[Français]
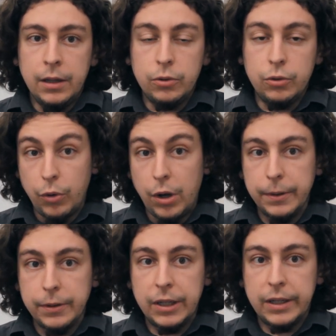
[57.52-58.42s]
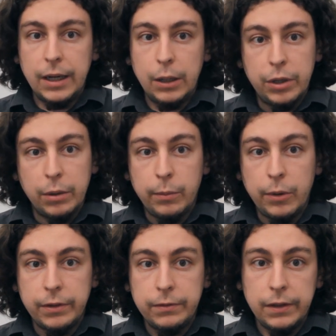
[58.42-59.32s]
Deux mois pendant lesquels à aucun
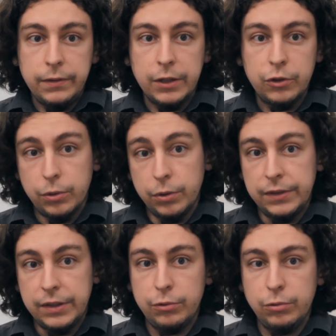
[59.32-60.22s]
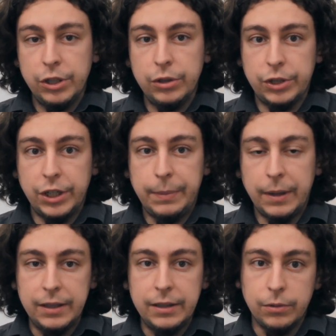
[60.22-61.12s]
moment on a vérifié que je connaissais le sujet dont j'allais
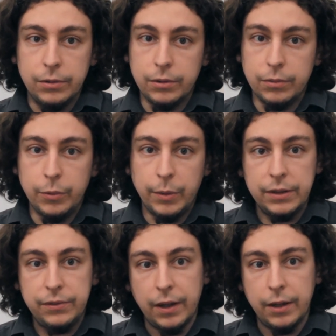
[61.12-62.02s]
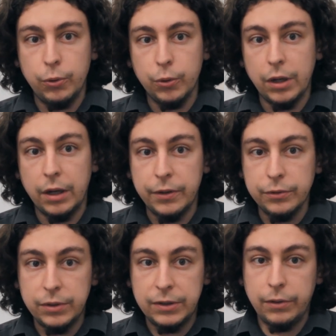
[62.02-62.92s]
parler, donc on me demandait de faire un cours sur la
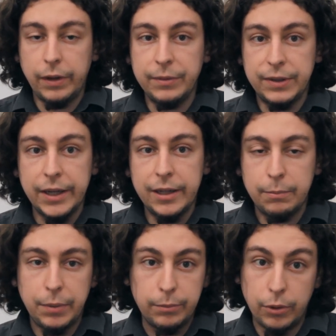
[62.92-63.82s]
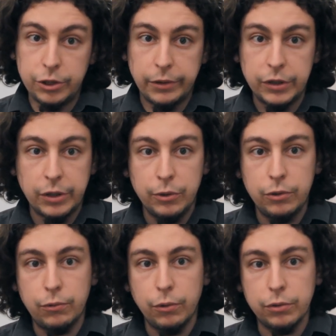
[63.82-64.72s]
France au 19e siècle, pas de bol, j'avais jamais
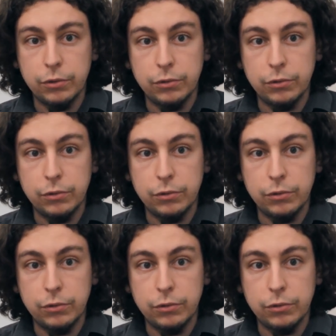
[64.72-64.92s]
eu de cours sur